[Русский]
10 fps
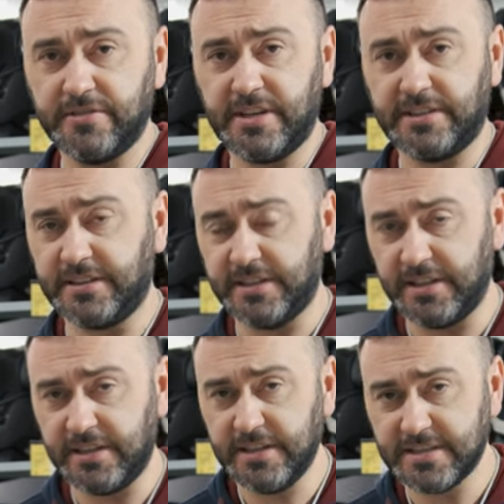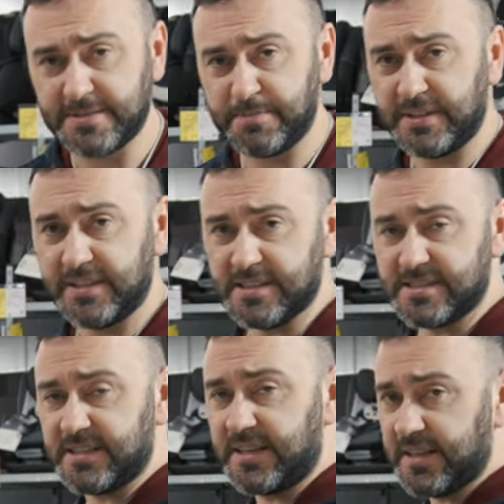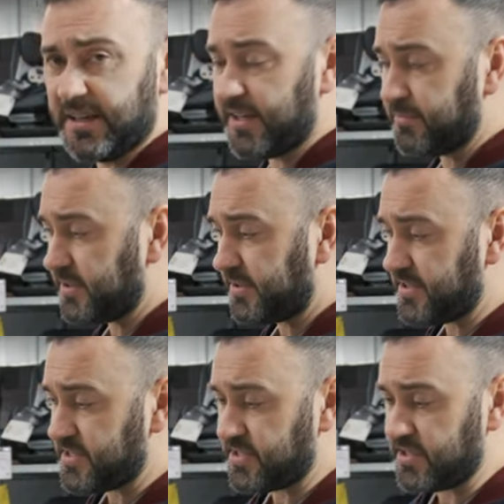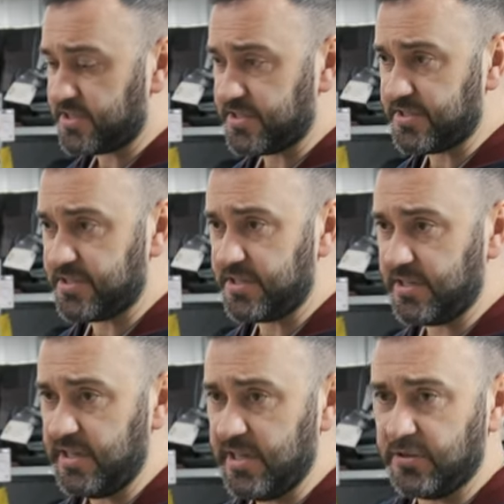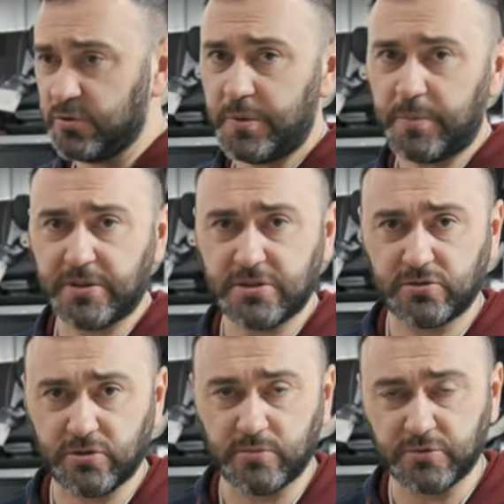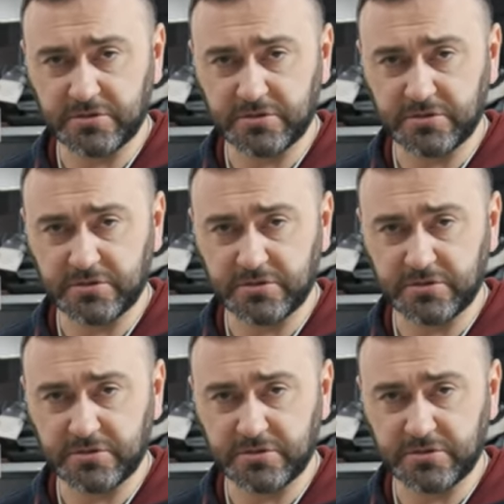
2-3 с 15 кг до 36 Ну, по-простому,